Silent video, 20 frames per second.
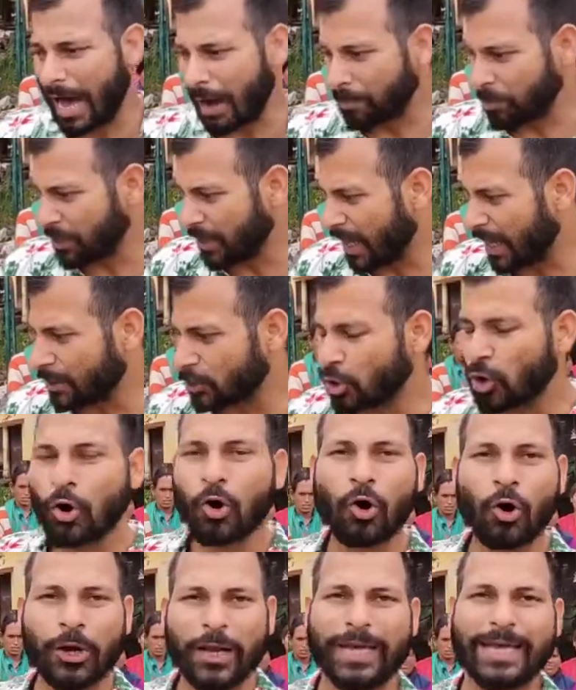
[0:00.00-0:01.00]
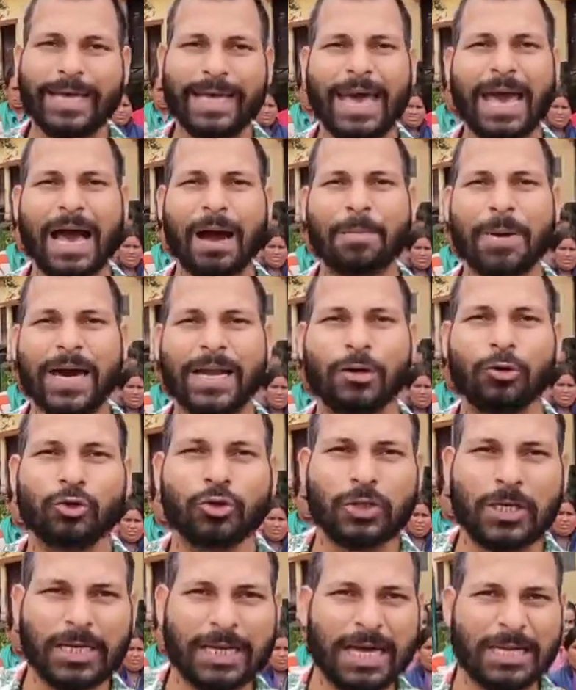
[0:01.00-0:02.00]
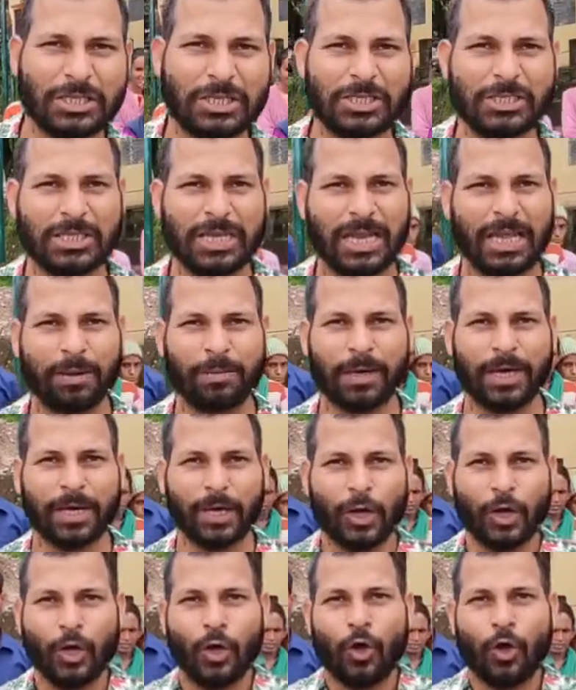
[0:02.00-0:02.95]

आपदा जो हो रही है हमारे उत्तरकाशी जिले में